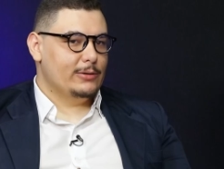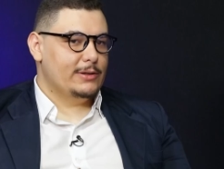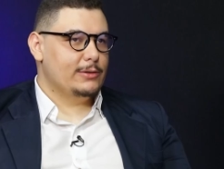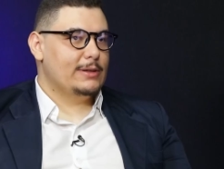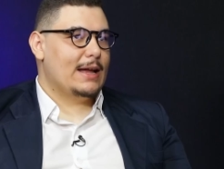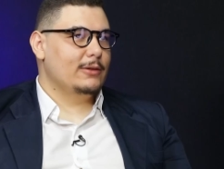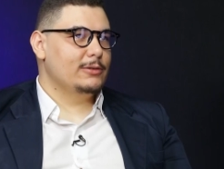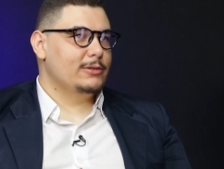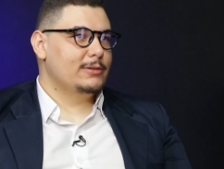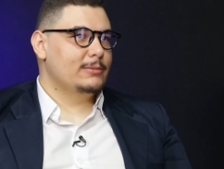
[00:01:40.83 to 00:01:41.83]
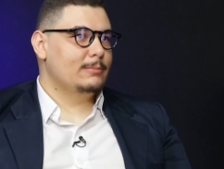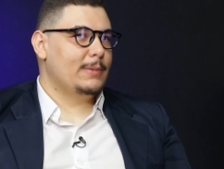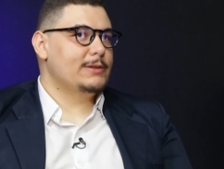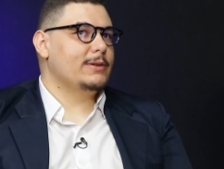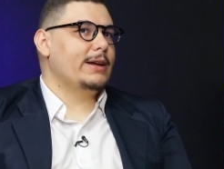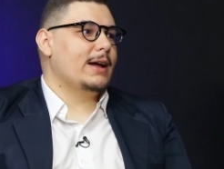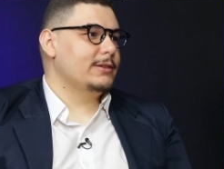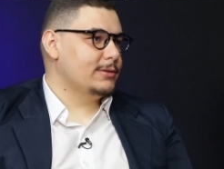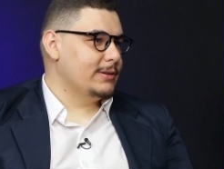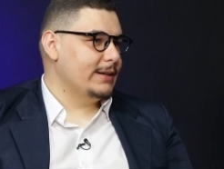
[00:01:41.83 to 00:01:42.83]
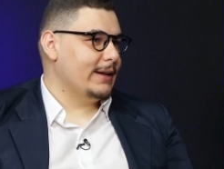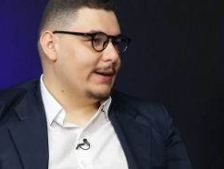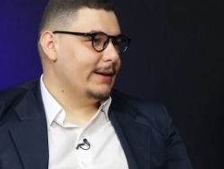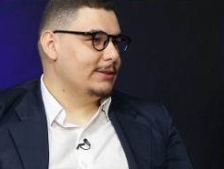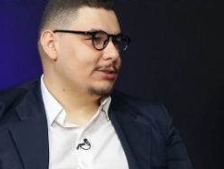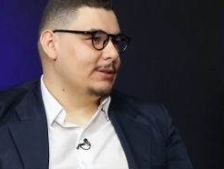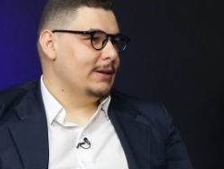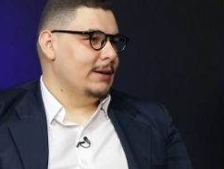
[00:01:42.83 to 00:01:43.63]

os resultados mais variados na internet.